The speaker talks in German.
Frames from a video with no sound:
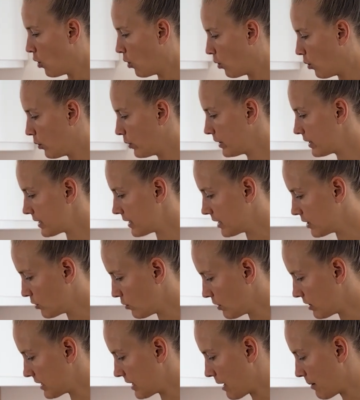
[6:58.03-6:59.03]
Und
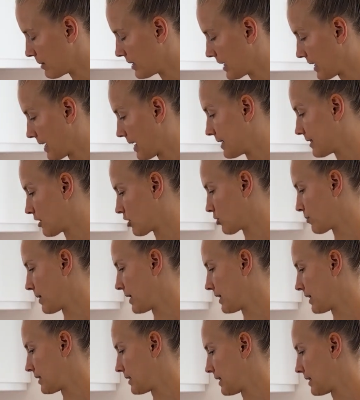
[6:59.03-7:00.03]
so ist, glaube ich, der
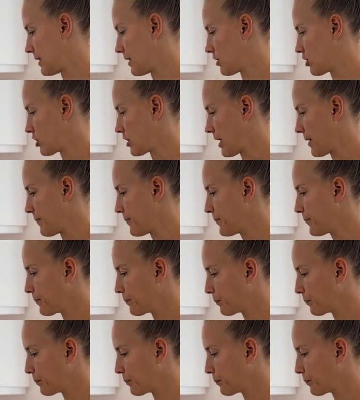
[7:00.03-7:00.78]
Kaiserschmarrn tatsächlich entstanden.